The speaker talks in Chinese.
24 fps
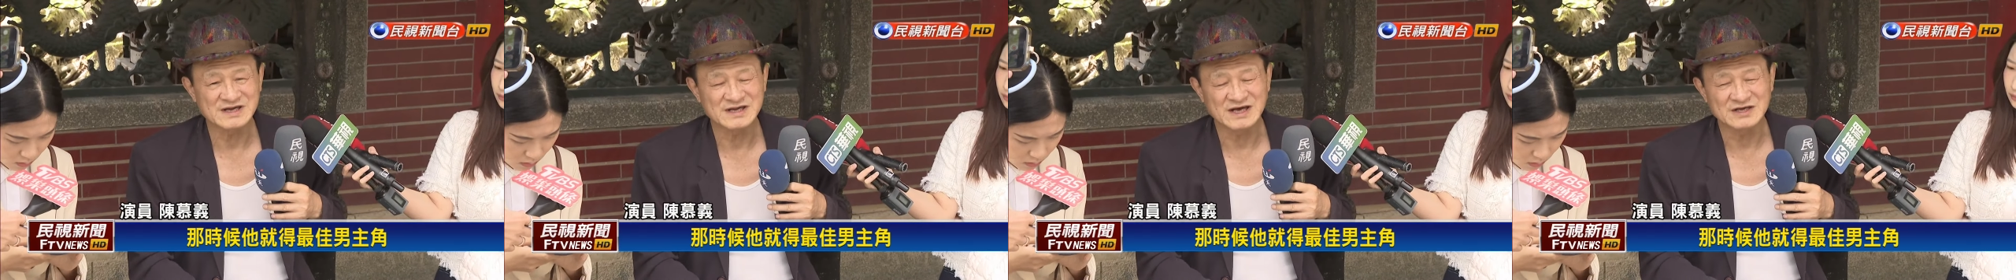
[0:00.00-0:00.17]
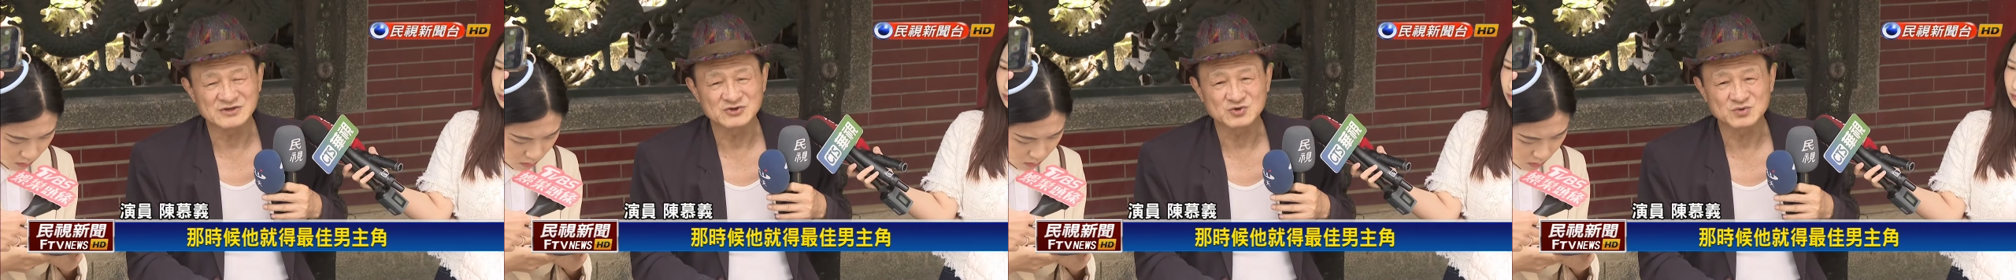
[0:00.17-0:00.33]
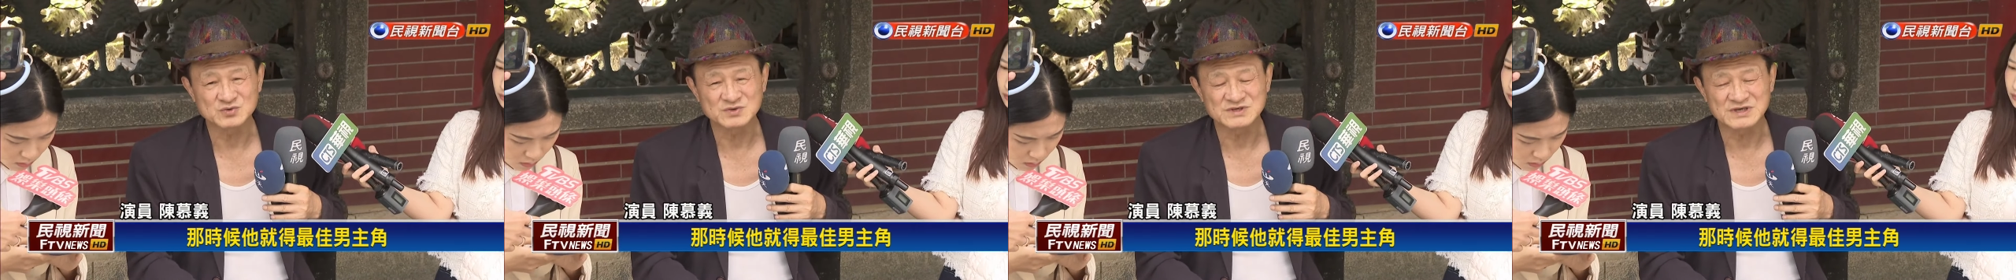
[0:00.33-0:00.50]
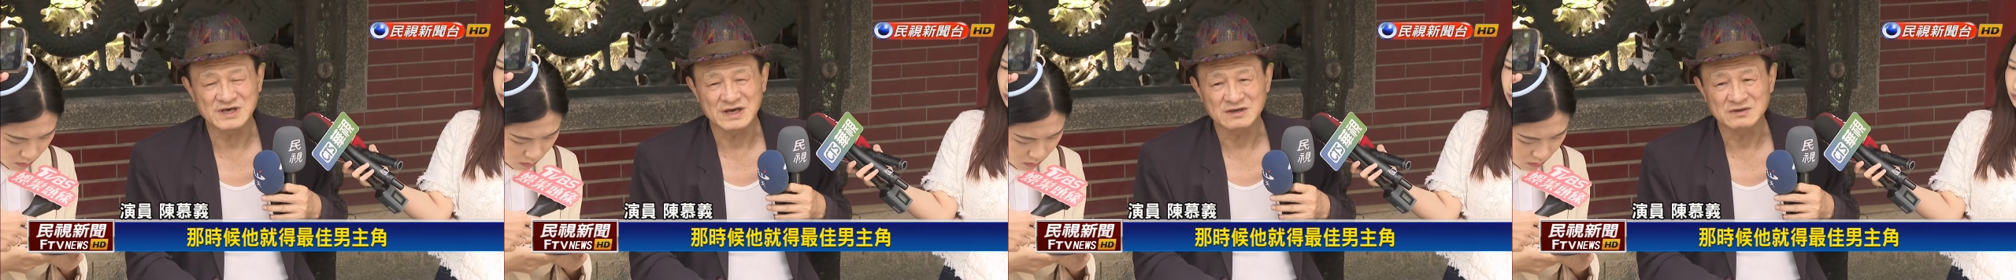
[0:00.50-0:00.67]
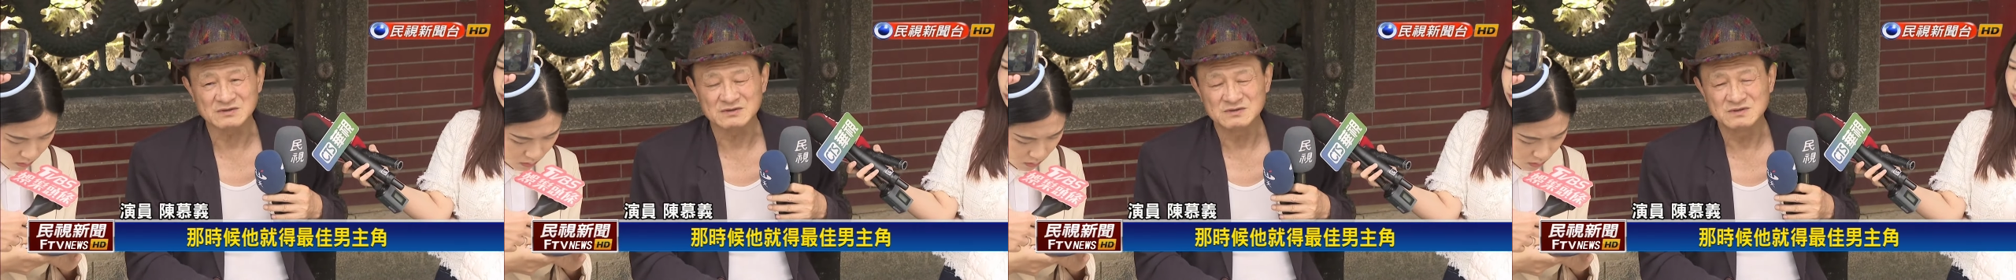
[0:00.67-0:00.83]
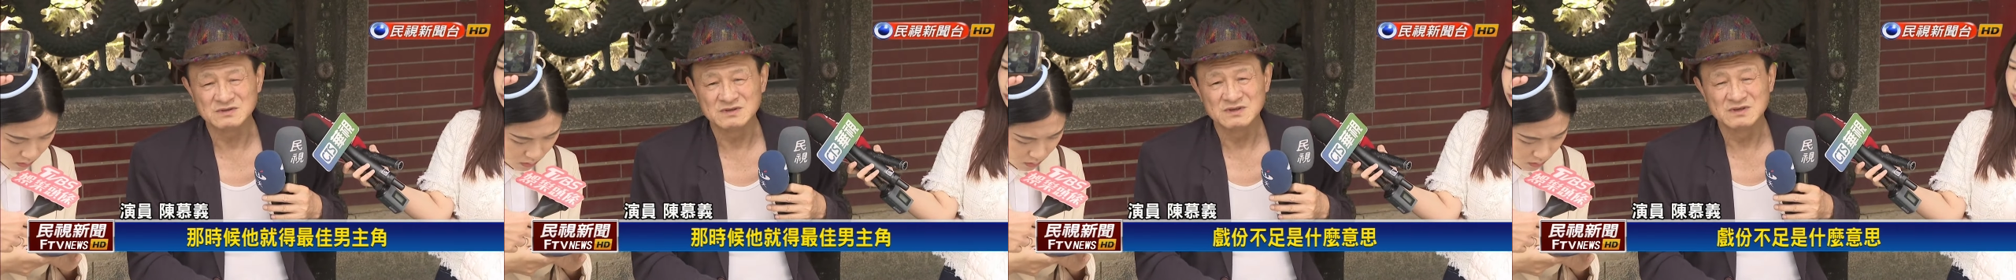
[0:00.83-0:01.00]
男主角，
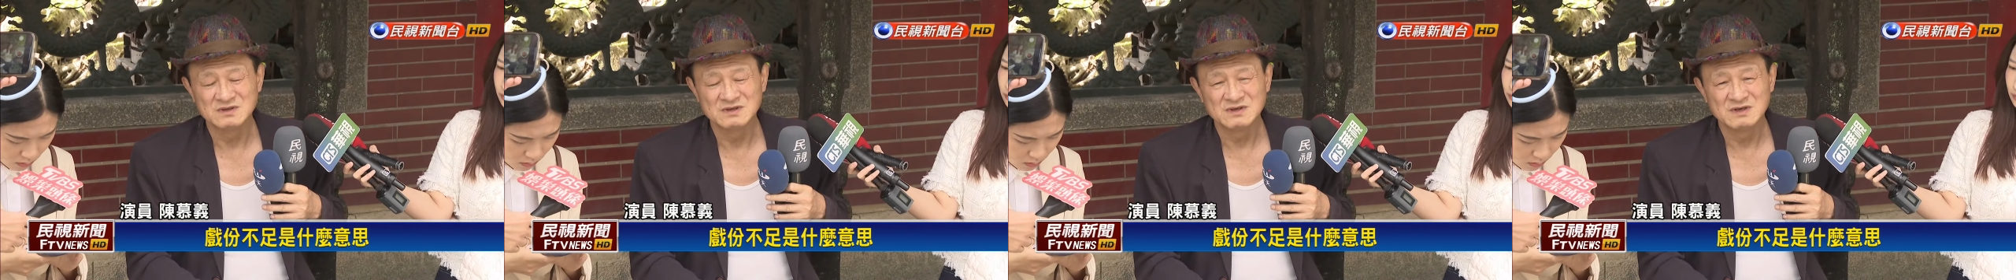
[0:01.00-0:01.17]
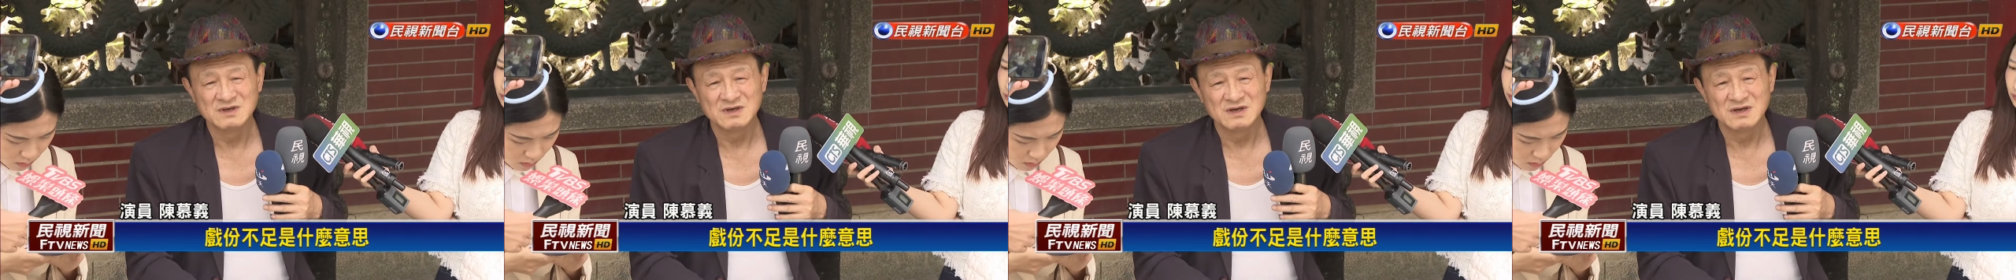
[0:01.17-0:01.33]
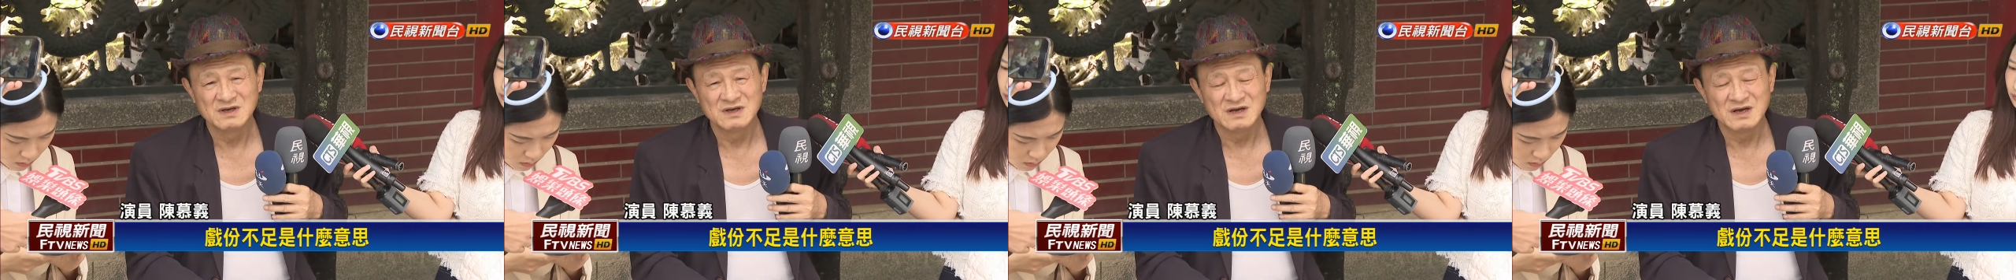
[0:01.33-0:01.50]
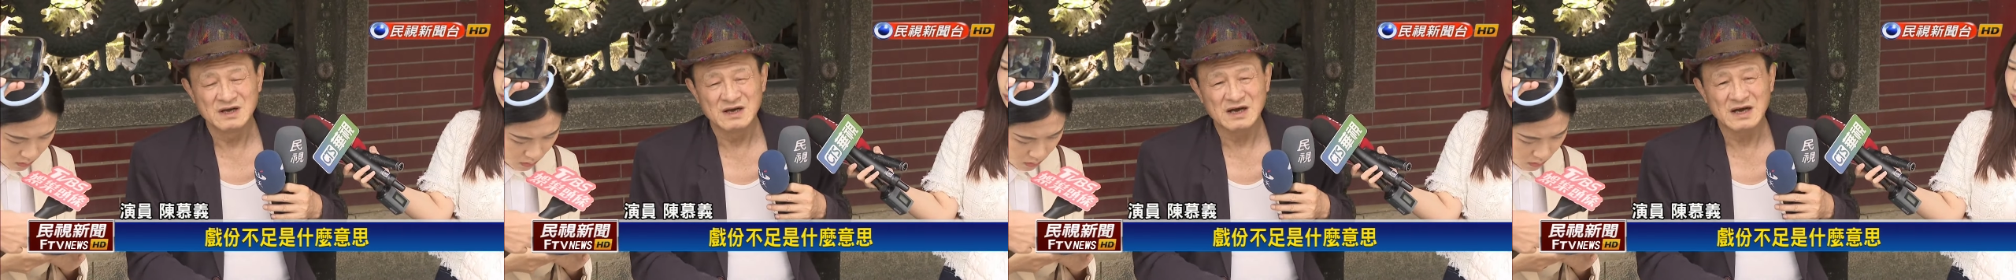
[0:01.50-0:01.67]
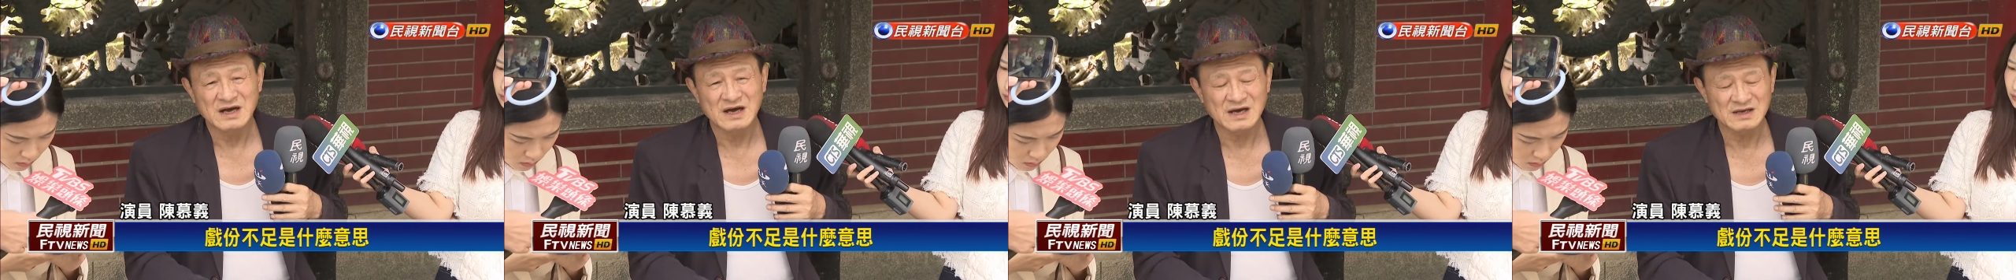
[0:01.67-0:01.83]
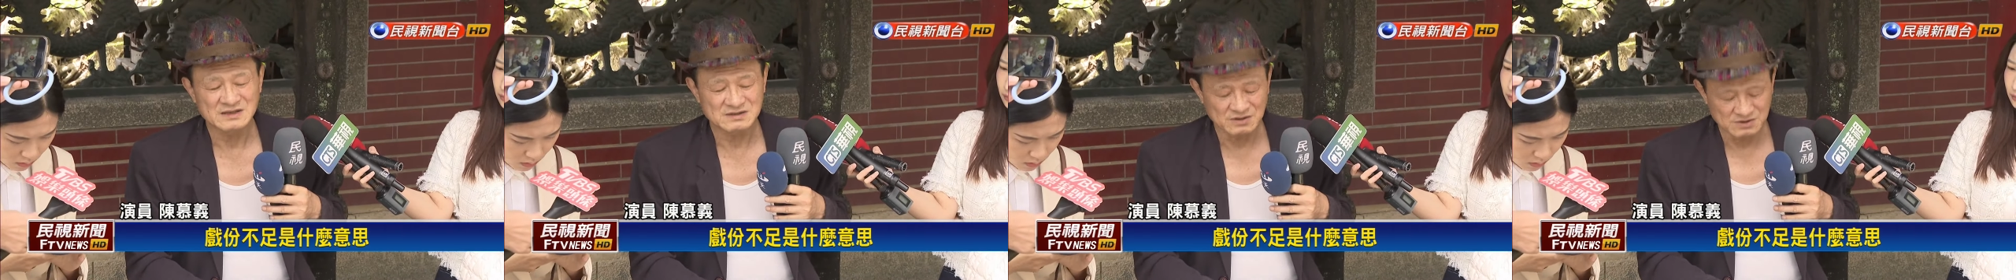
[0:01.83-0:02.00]
啊，